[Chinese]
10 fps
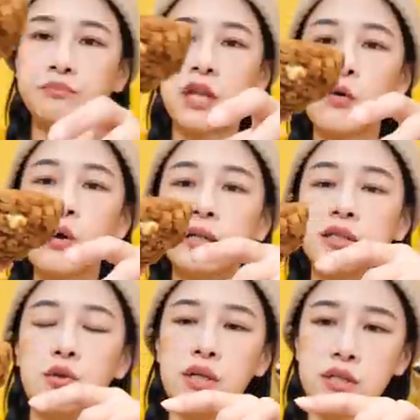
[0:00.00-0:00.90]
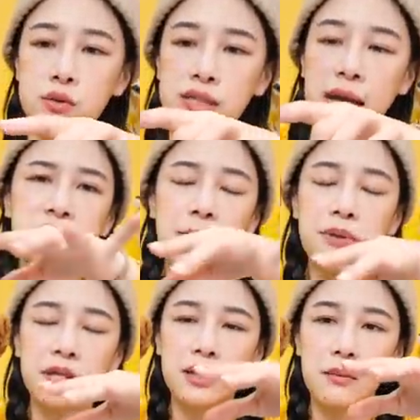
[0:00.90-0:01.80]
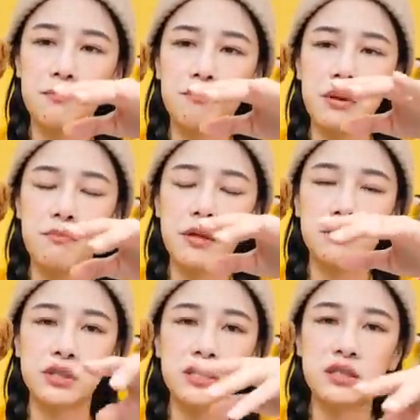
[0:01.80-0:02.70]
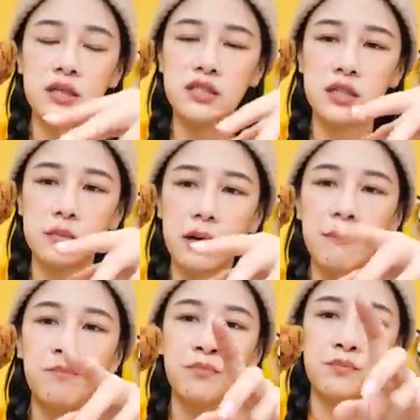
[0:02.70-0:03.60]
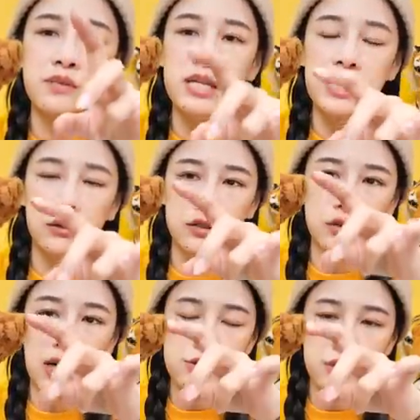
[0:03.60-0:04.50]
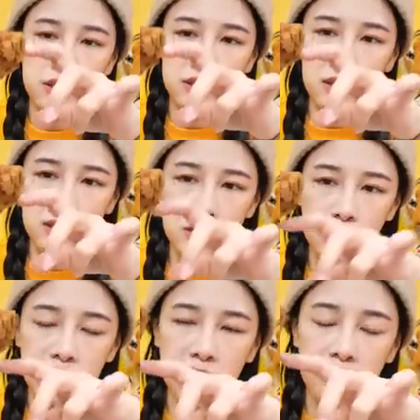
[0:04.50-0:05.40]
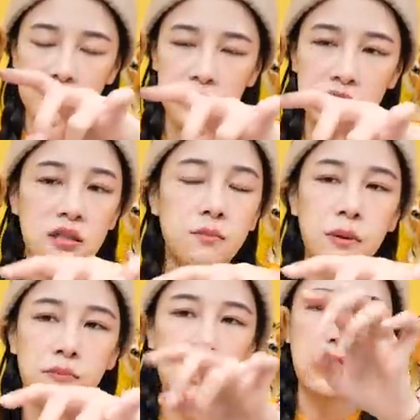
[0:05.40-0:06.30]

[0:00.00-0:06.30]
倒过来吃原因是因为它上面的那个饼皮不是一层一层的嘛？你在咬的时候，它就会渗进去那个一层一层的饼皮，